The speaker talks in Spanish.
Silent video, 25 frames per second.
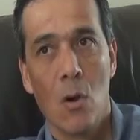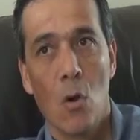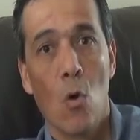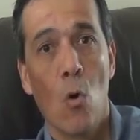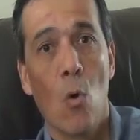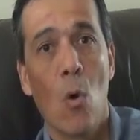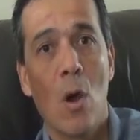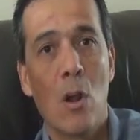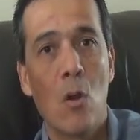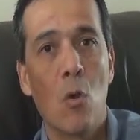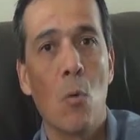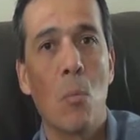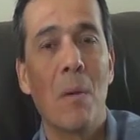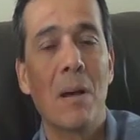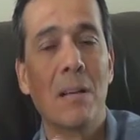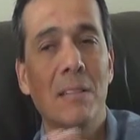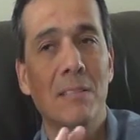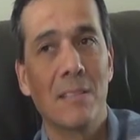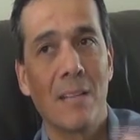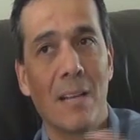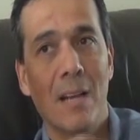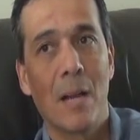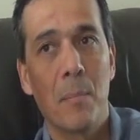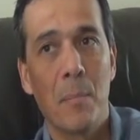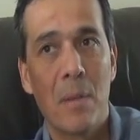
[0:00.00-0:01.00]
o a lo
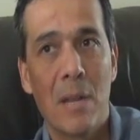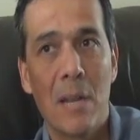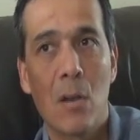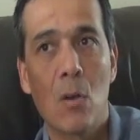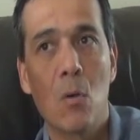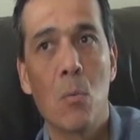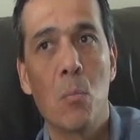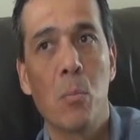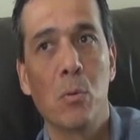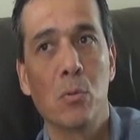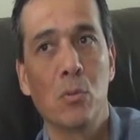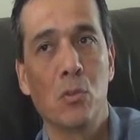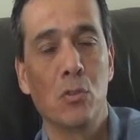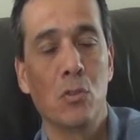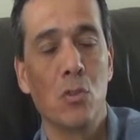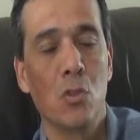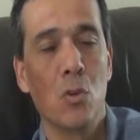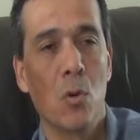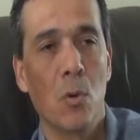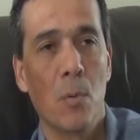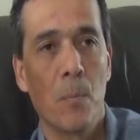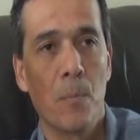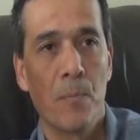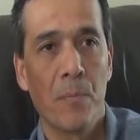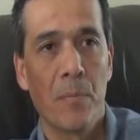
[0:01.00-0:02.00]
más te cambian la
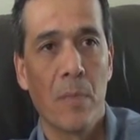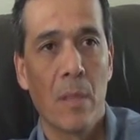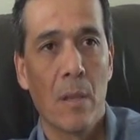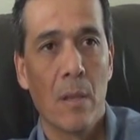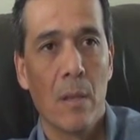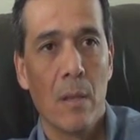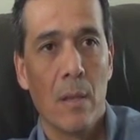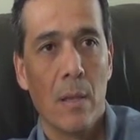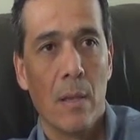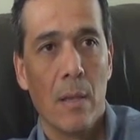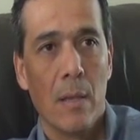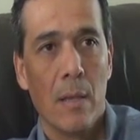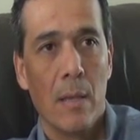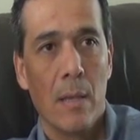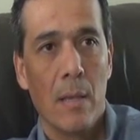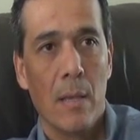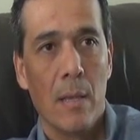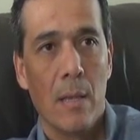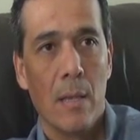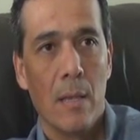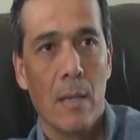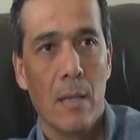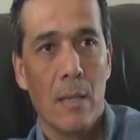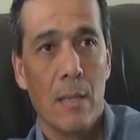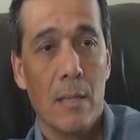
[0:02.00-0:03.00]
composición.
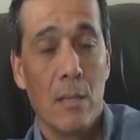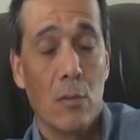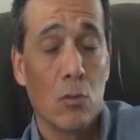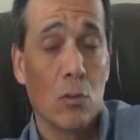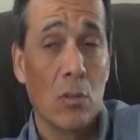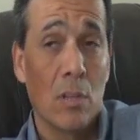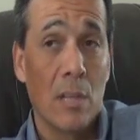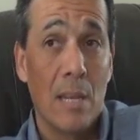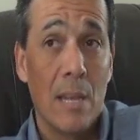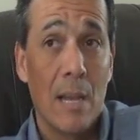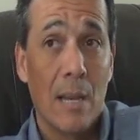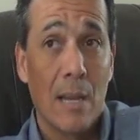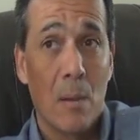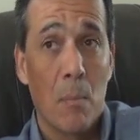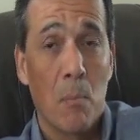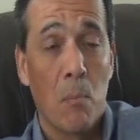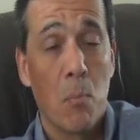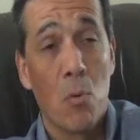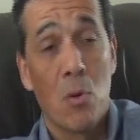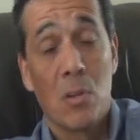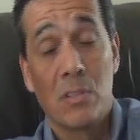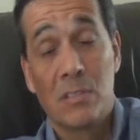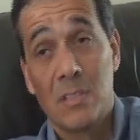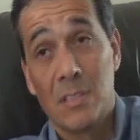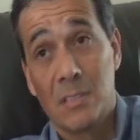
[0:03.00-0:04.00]
Eh, y eso te diría que
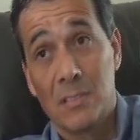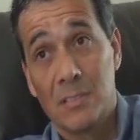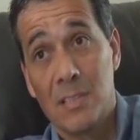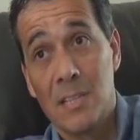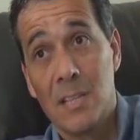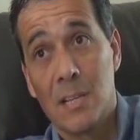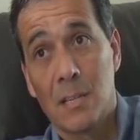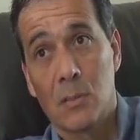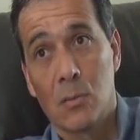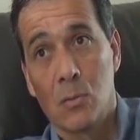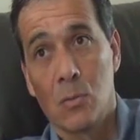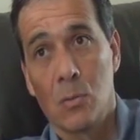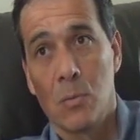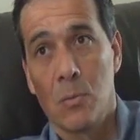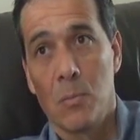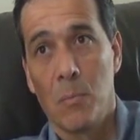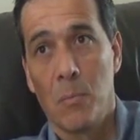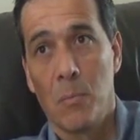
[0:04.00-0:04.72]
puede ser cierto,